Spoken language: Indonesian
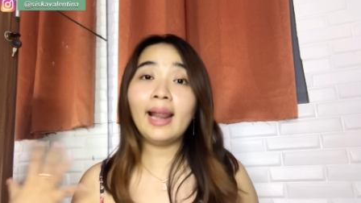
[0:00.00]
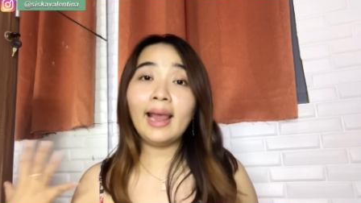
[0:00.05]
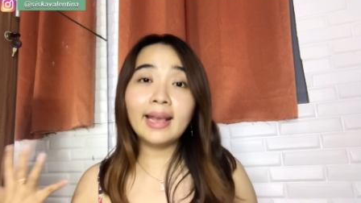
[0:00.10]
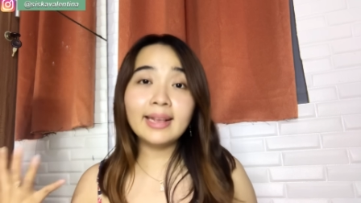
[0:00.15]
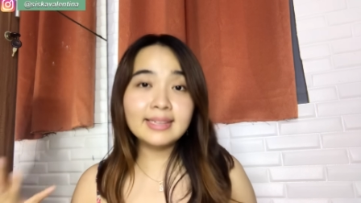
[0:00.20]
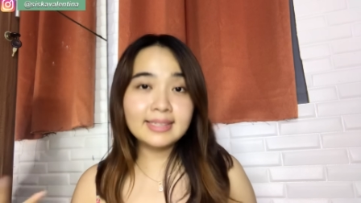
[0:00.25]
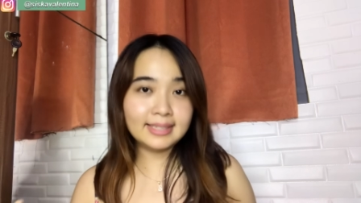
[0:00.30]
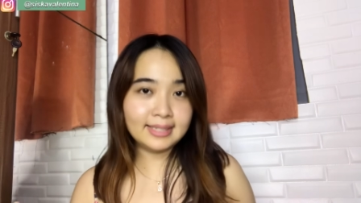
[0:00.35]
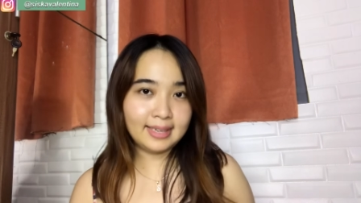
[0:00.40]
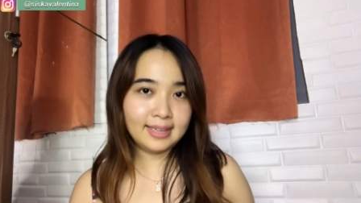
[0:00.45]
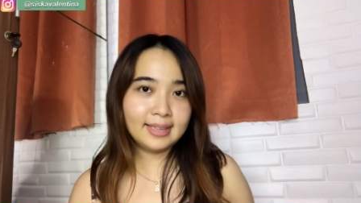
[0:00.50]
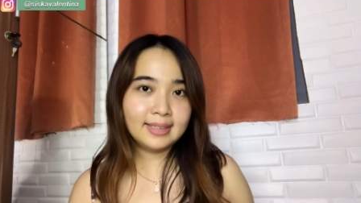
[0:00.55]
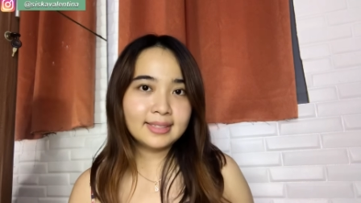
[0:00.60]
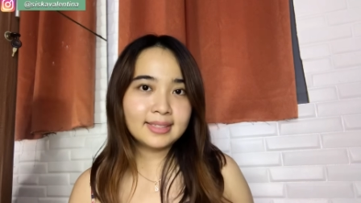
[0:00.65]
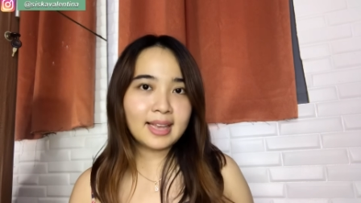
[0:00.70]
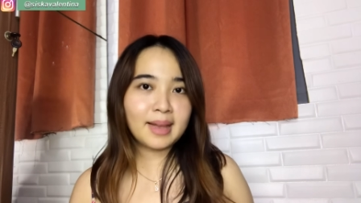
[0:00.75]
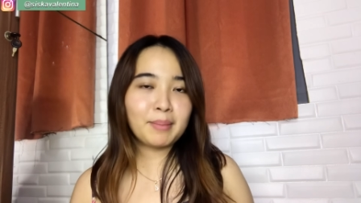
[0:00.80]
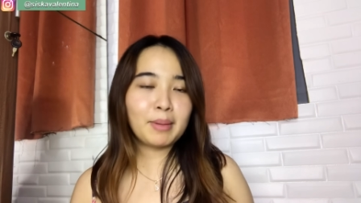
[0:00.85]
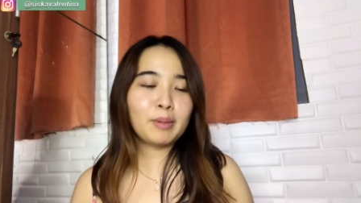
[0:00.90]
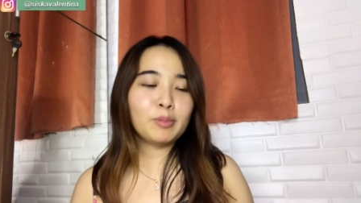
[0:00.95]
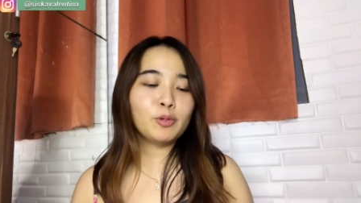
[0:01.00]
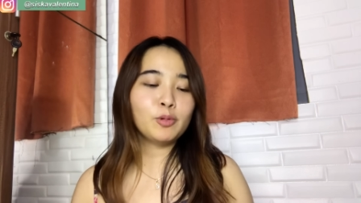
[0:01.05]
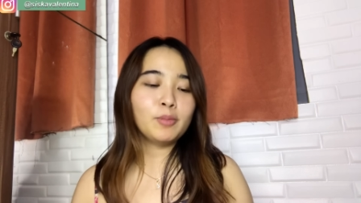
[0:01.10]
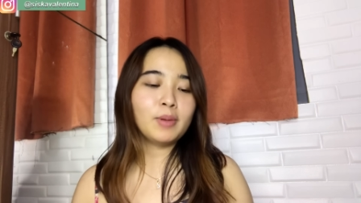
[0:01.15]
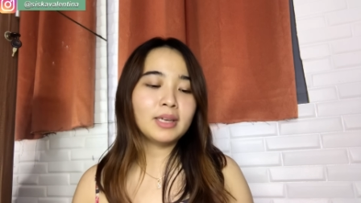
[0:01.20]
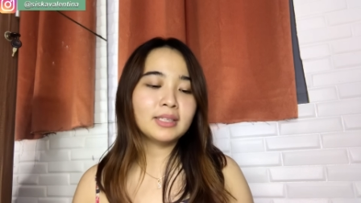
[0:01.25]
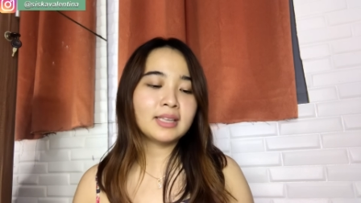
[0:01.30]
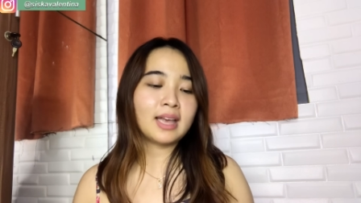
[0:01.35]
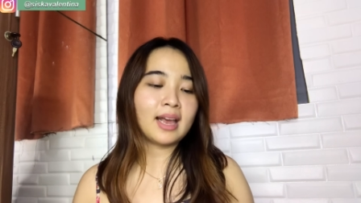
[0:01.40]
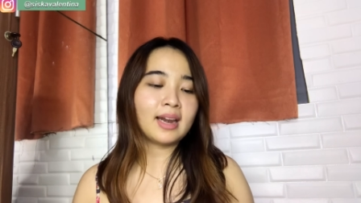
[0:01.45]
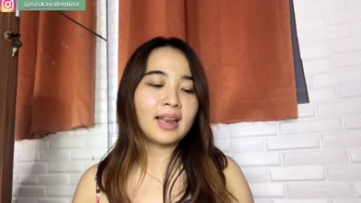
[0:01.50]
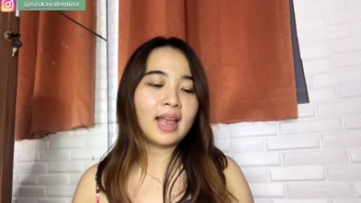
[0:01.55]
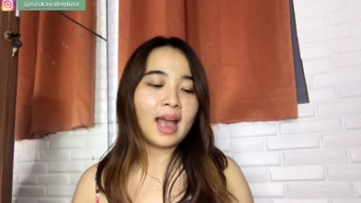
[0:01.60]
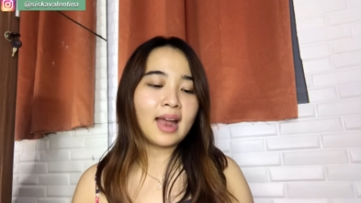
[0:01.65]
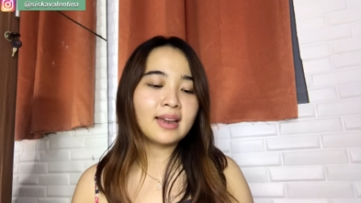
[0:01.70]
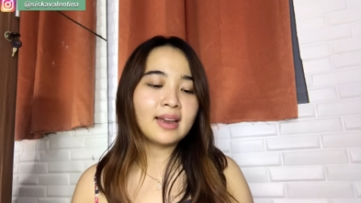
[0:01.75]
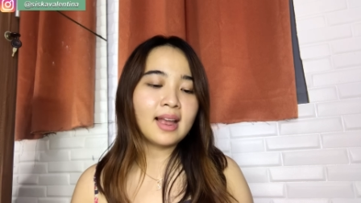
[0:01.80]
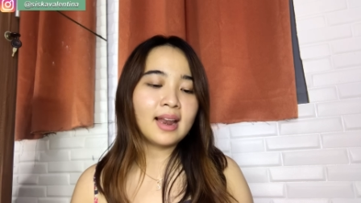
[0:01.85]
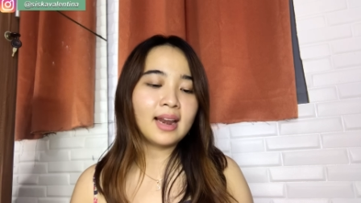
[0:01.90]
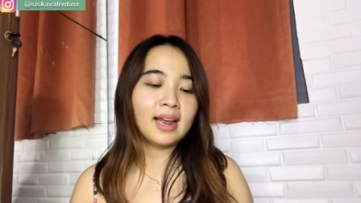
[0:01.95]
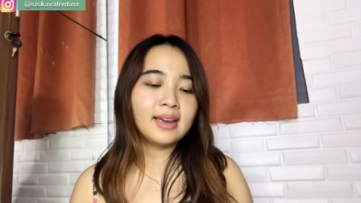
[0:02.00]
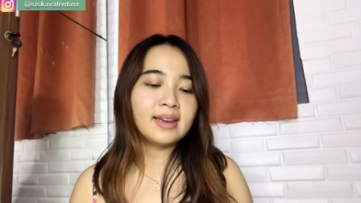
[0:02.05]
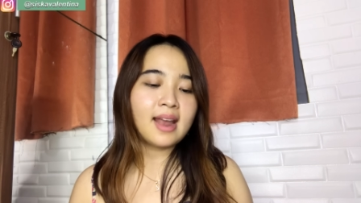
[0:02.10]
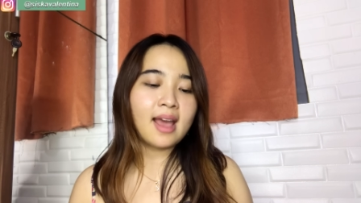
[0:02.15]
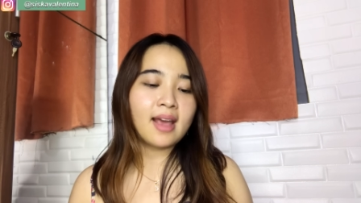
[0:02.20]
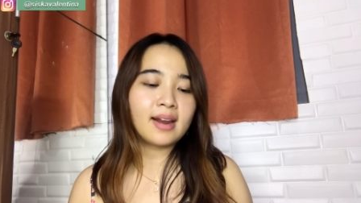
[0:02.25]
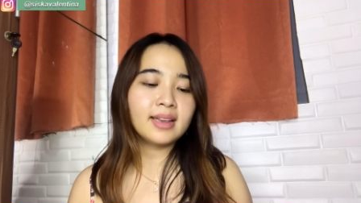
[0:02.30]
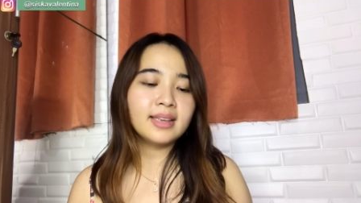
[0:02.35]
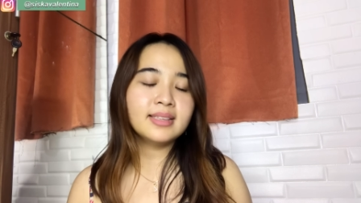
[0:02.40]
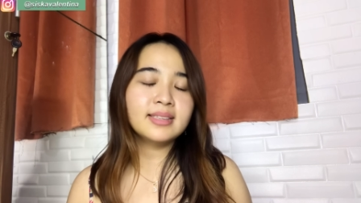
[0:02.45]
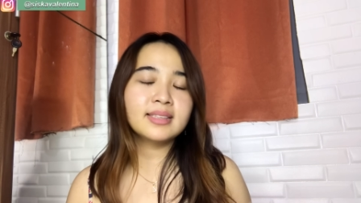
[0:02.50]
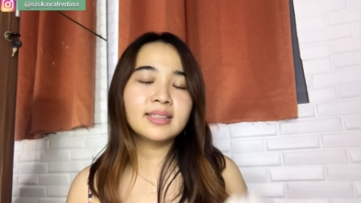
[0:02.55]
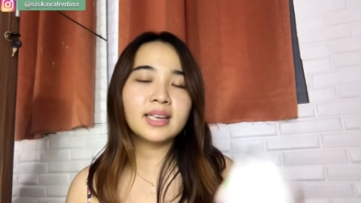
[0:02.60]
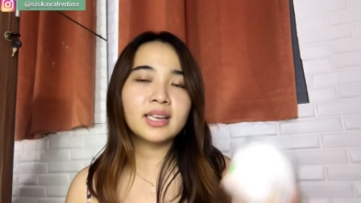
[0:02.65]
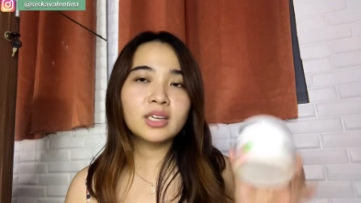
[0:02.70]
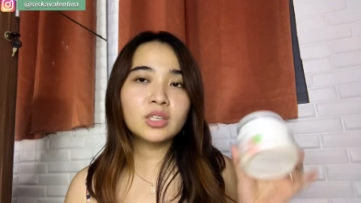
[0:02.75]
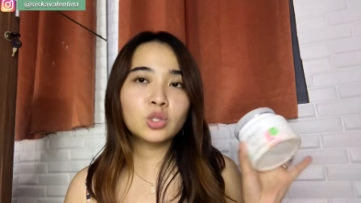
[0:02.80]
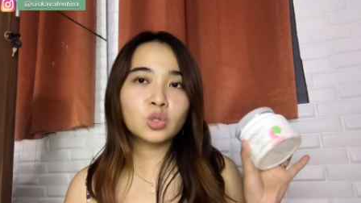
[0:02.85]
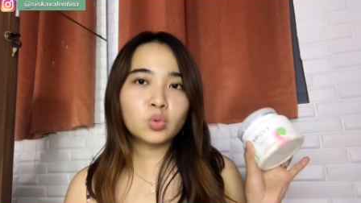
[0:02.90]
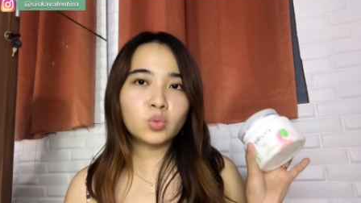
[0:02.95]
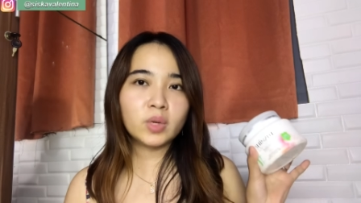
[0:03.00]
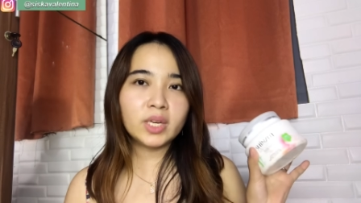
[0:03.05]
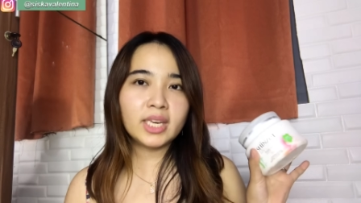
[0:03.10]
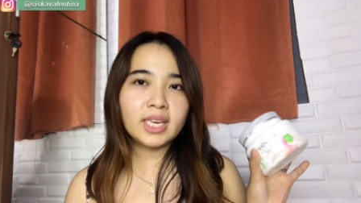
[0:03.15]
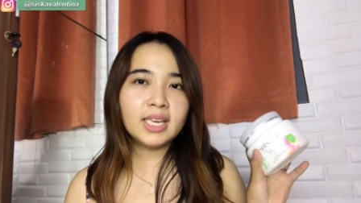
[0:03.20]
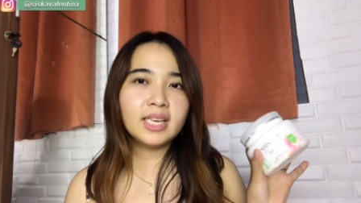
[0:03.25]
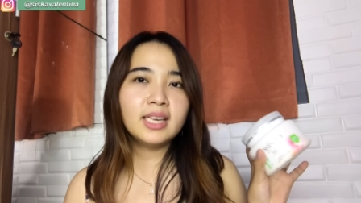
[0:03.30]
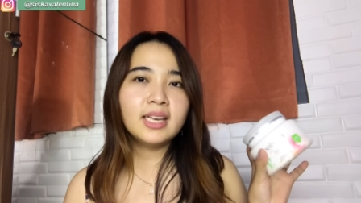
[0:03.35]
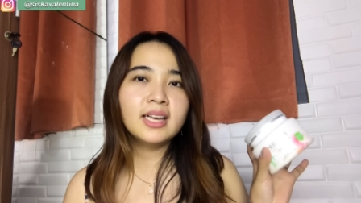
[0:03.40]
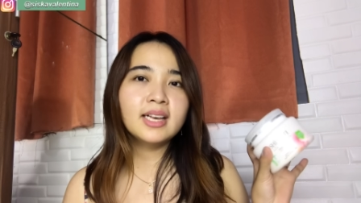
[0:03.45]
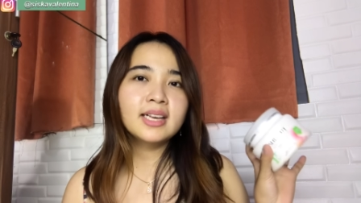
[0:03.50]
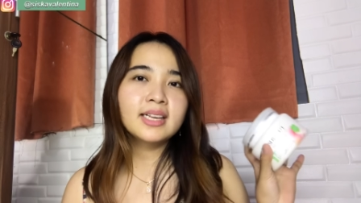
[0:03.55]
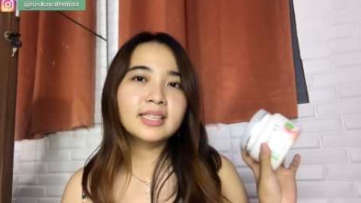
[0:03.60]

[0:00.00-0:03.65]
legend sama purbasari adalah dari Sinsui